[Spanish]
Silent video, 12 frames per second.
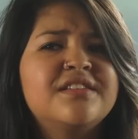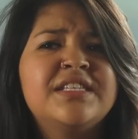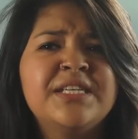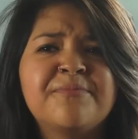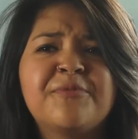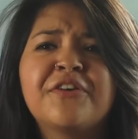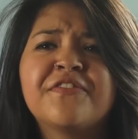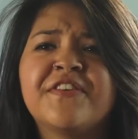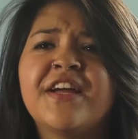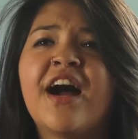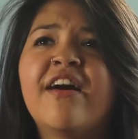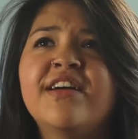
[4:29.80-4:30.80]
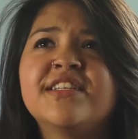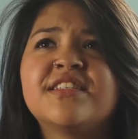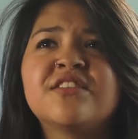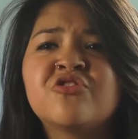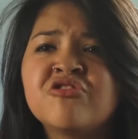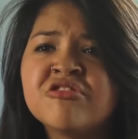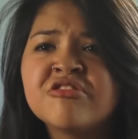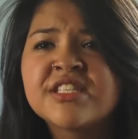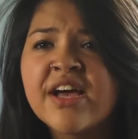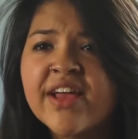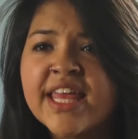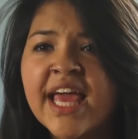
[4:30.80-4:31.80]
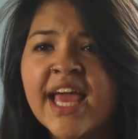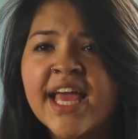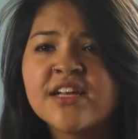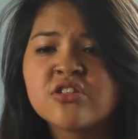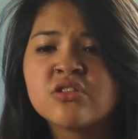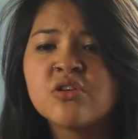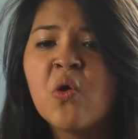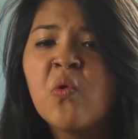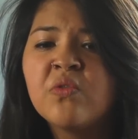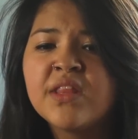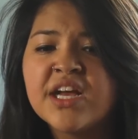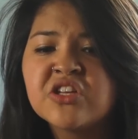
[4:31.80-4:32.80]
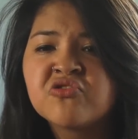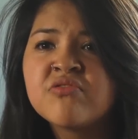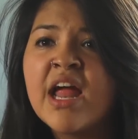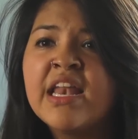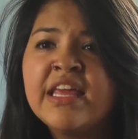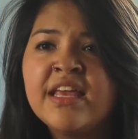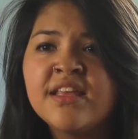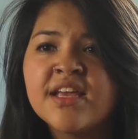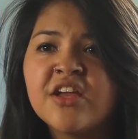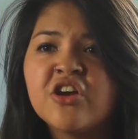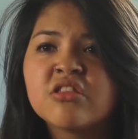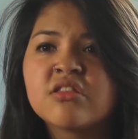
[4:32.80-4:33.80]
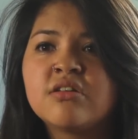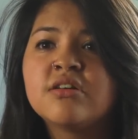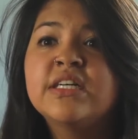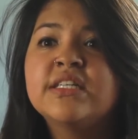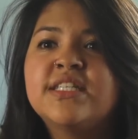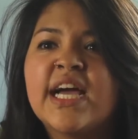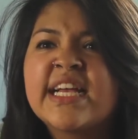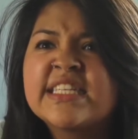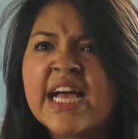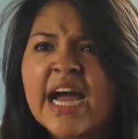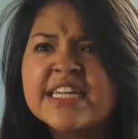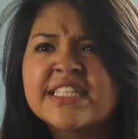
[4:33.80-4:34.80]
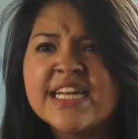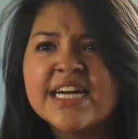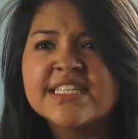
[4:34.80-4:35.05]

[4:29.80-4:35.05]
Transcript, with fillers: Sí, profe, a veces uno no sabe quién es. Un día es una niña y otro ya hay que sacarse